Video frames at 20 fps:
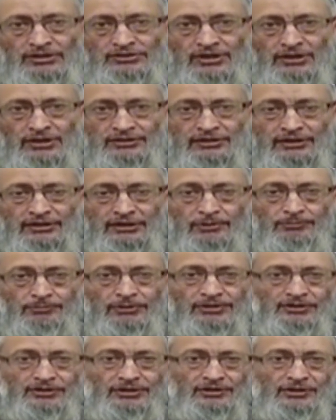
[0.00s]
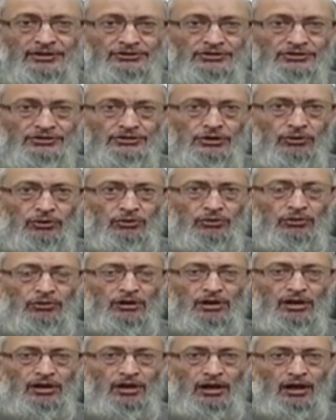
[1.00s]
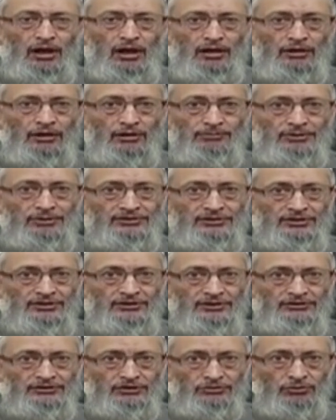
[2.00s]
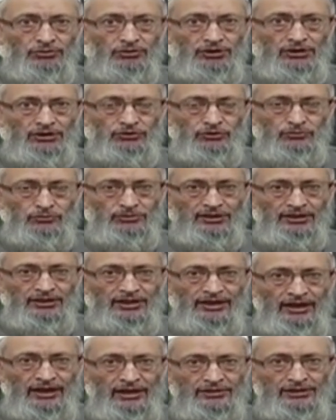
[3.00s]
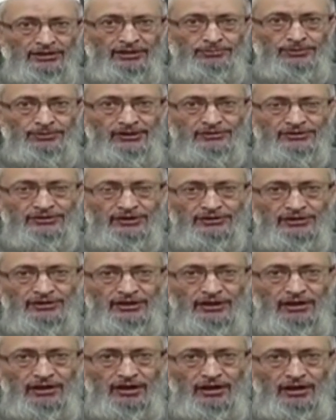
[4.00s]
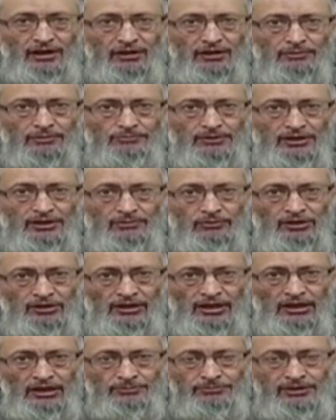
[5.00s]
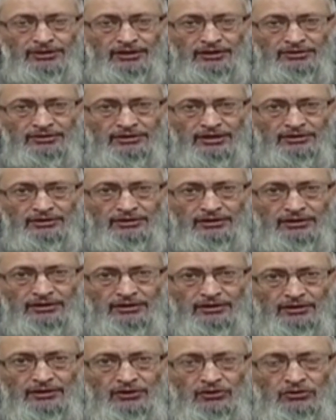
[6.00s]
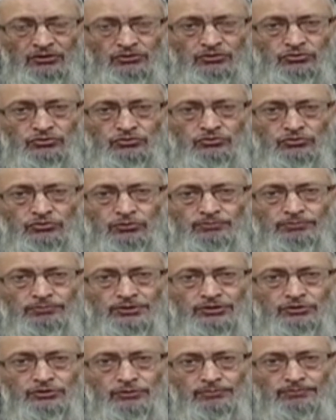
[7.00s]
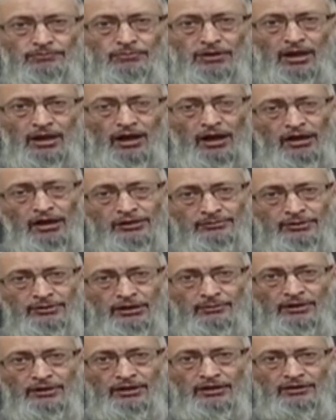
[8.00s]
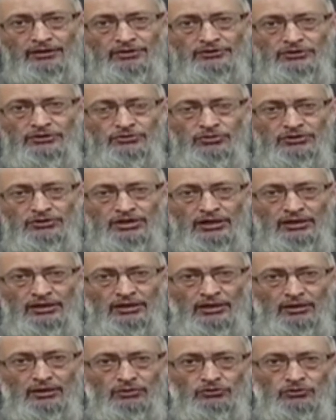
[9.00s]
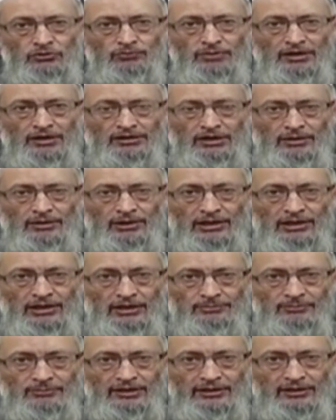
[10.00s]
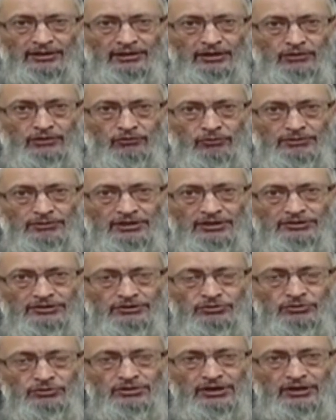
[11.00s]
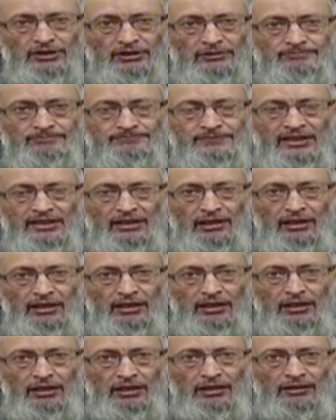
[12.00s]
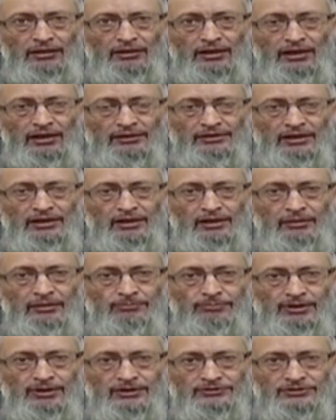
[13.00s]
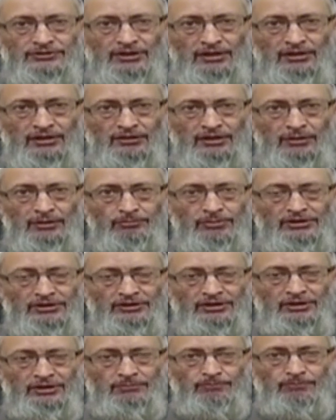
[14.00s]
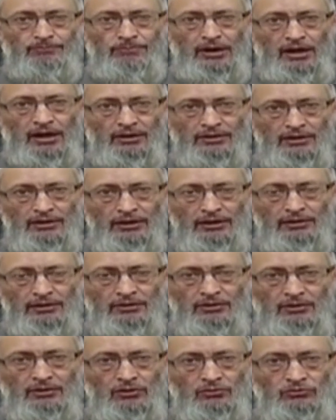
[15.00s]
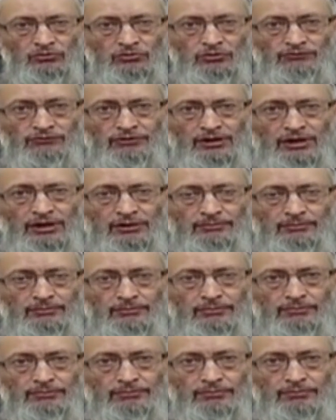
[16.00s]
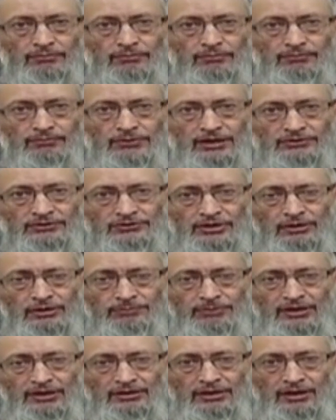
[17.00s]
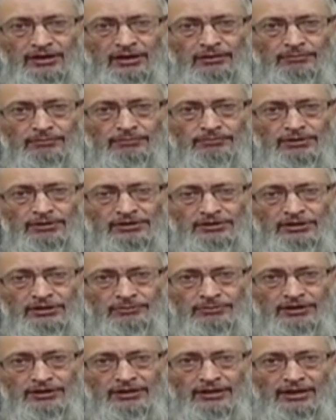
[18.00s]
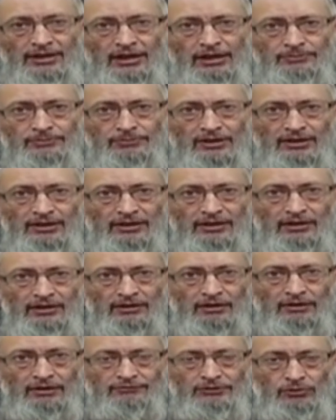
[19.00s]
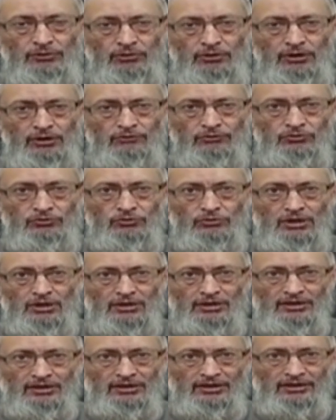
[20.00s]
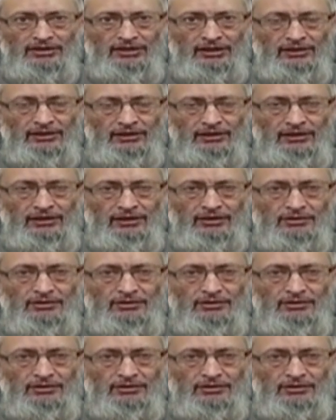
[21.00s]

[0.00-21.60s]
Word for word: बशर्ते के पट्टी नजिस ना हो अगर पट्टी नजिस होगी तो फिर गीलाद नहीं फेर सकते अगर फिर हम गीलाद फेरने जाएंगे तो फिर तो हाथ भी हमारा नजिस हो जाएगा और जो पानी हमारे हाथ में लगेगा वो भी नजिस हो जाएगा लिहाजा अगर प्लास्टर या पट्टी पाक है तो फकत प्लास्टर पर या पट्टी पर गीला हाथ फेर लेना काफी होगा वजू करने के लिए